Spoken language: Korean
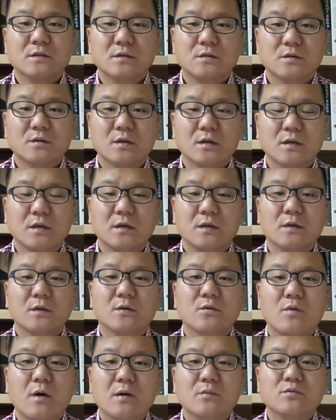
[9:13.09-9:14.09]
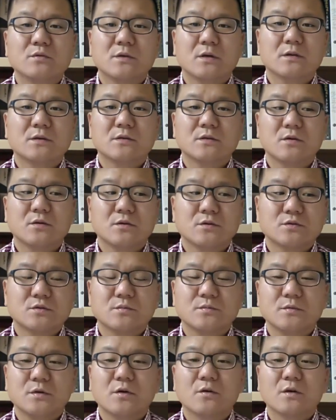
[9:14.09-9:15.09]
이렇게 화분 같은 거를
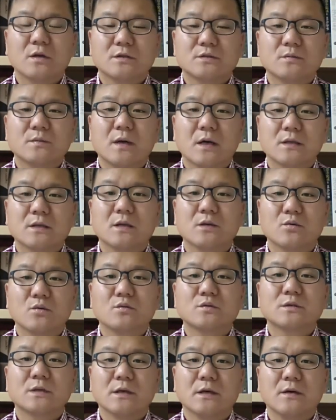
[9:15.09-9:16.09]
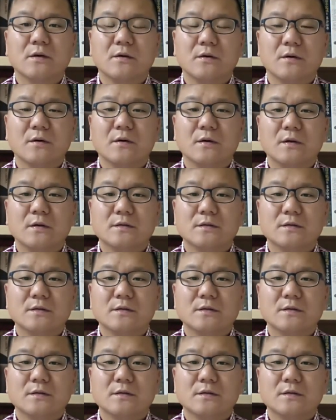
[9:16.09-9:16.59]
좀 여러 개 좀 갖다 놓으세요.